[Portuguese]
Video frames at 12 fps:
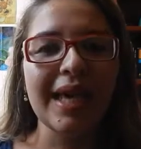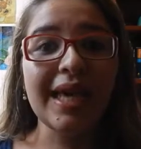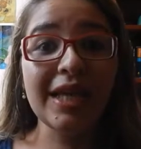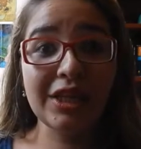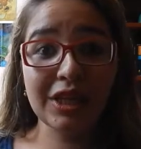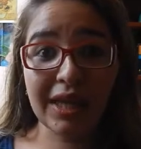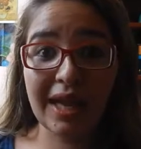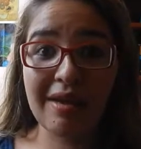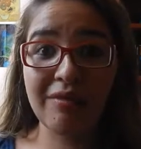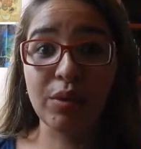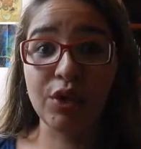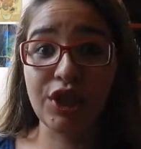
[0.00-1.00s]
e
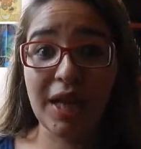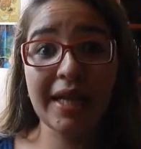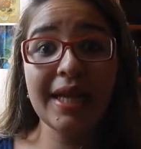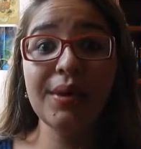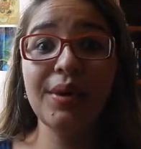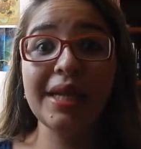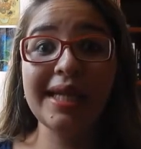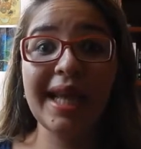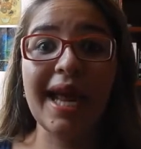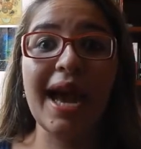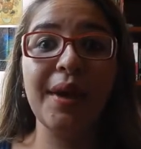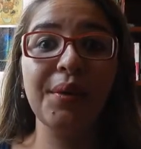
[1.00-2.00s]
escreve um gênero
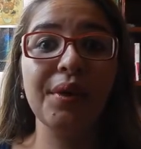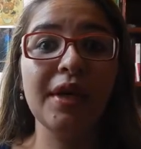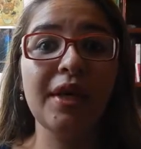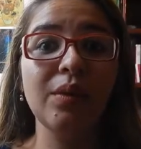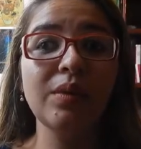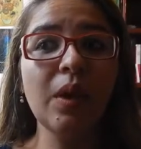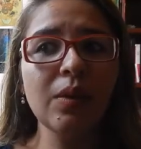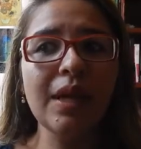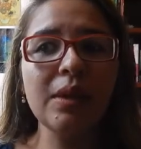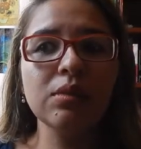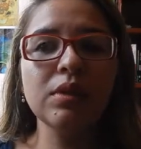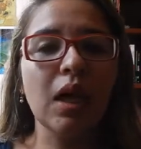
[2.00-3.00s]
literário que eu não
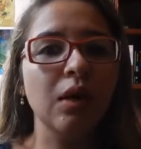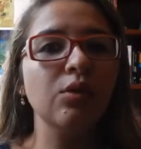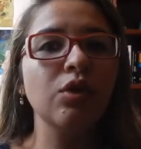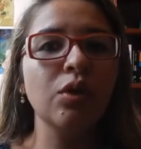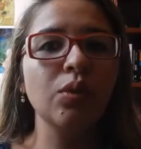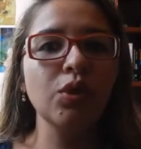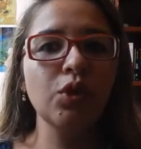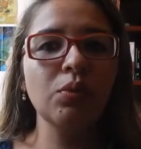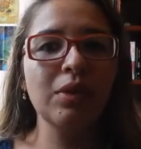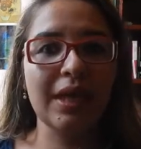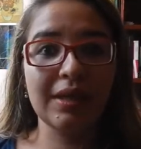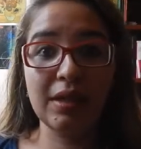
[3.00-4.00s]
leio tanto, eu não
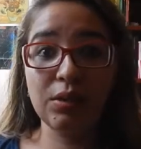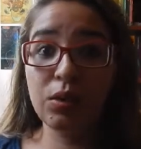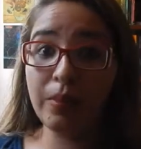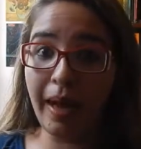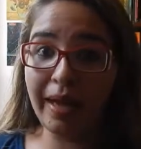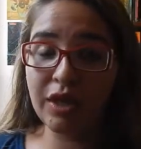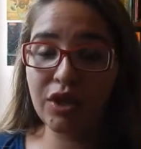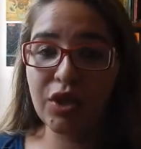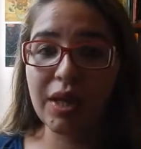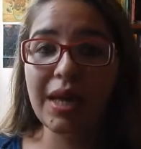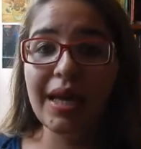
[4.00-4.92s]
costumo ler tanto mais,